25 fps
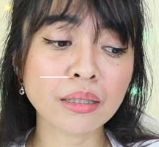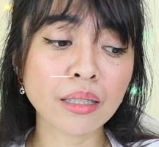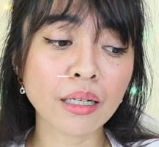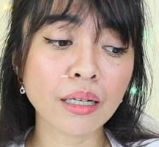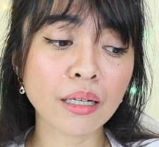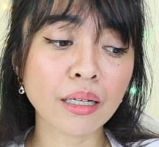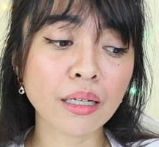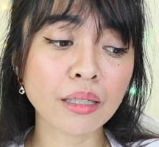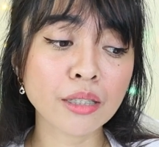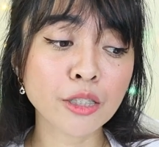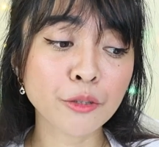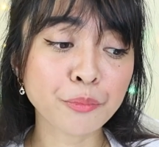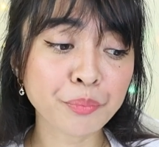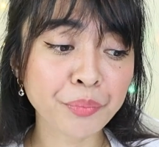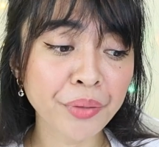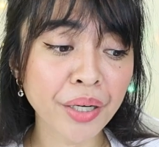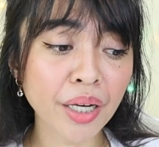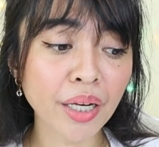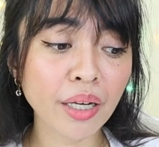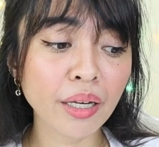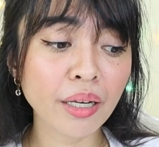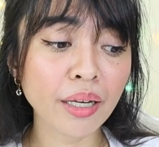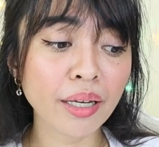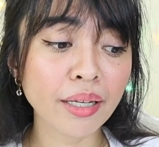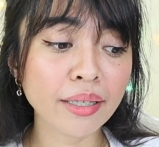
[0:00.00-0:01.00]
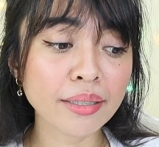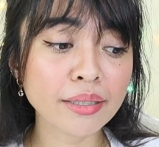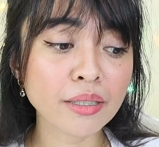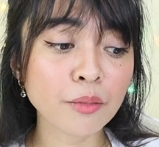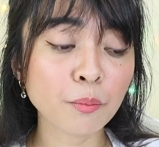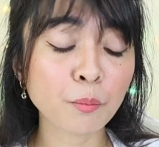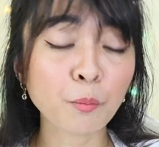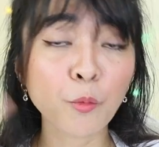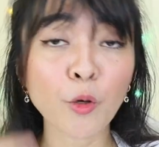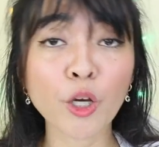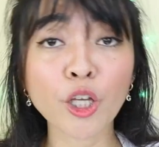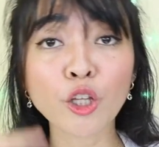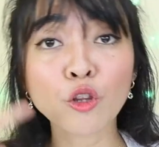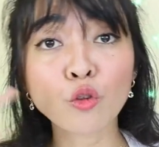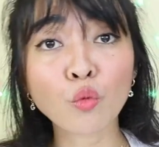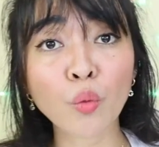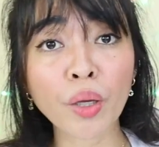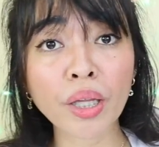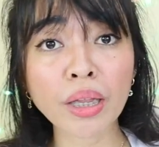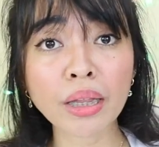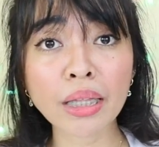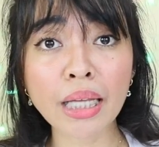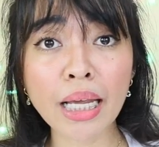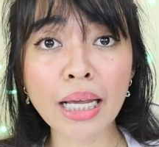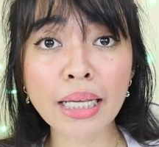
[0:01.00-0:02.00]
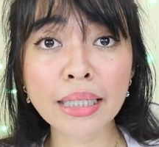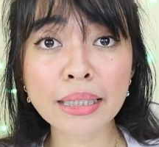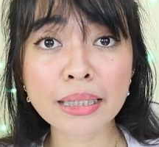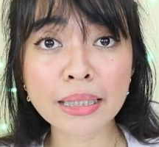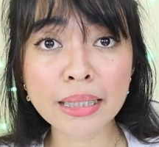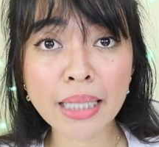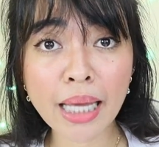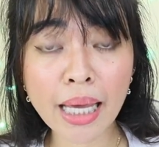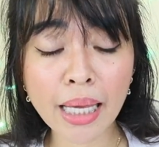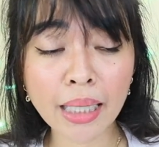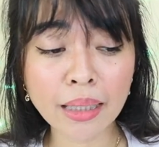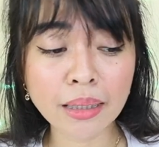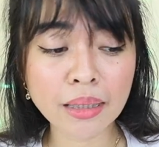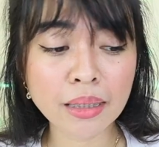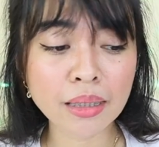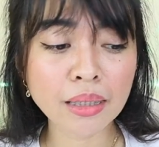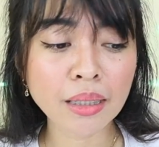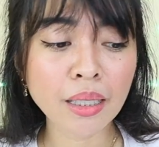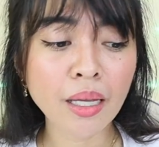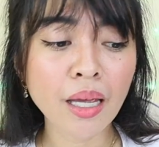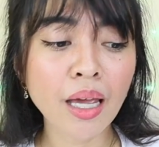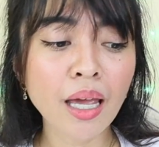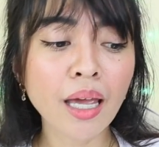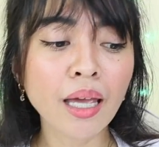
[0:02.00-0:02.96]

na spray is 0.28 cents.